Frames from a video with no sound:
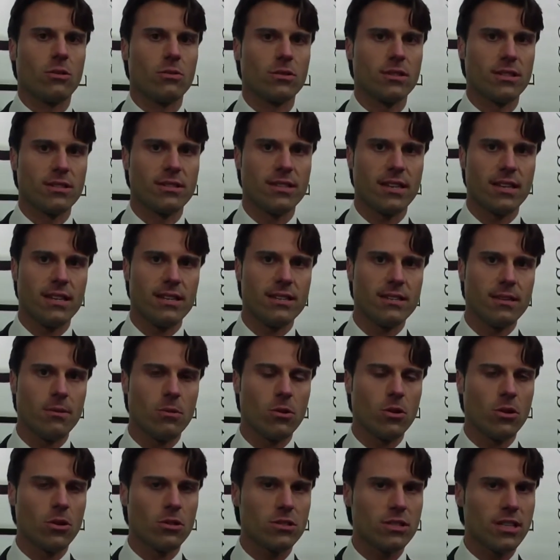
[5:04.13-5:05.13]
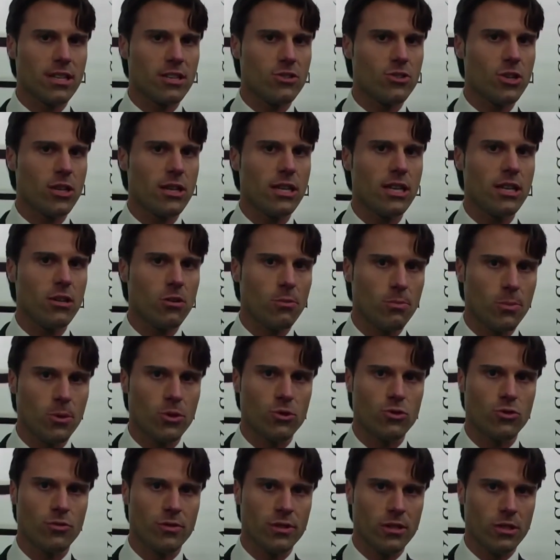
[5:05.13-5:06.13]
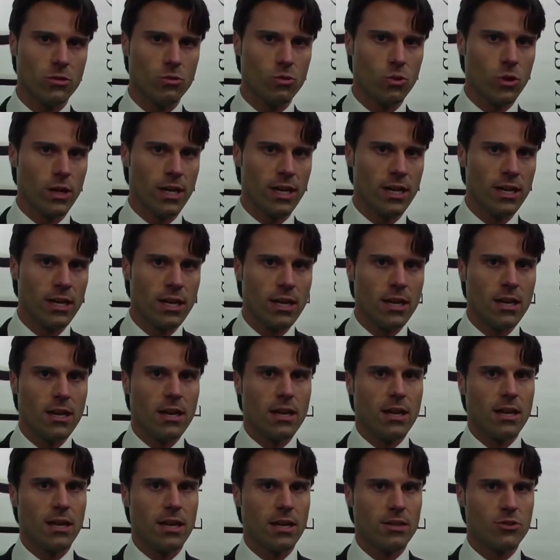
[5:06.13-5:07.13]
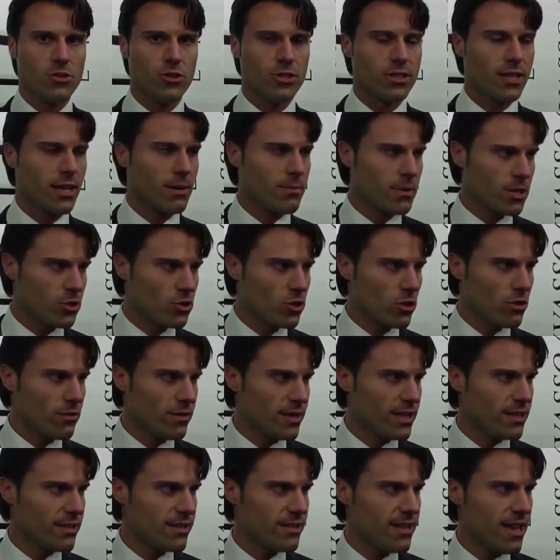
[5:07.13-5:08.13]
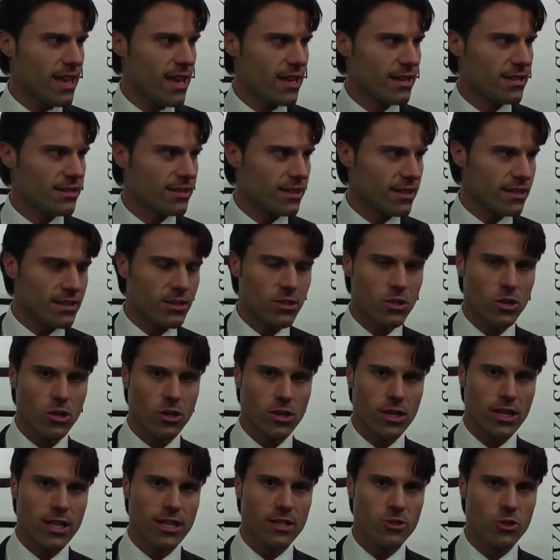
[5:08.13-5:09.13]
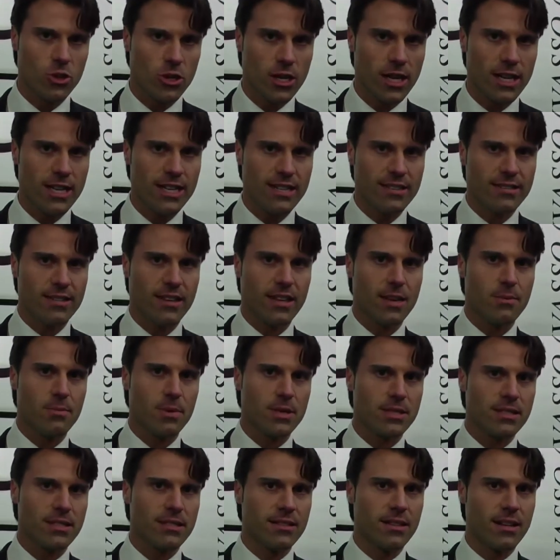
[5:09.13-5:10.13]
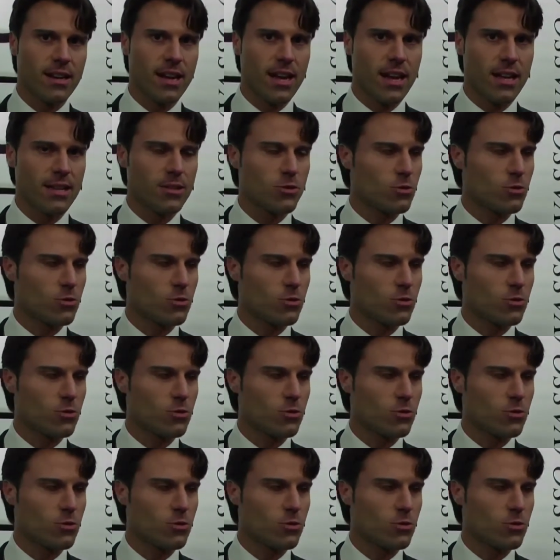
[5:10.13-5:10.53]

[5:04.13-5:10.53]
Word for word: Questa sera iniziamo con Oscar Giannino, poi giovedì 2 eh, ci sarà Marcello Veneziani, scrittore e giornalista che presenterà il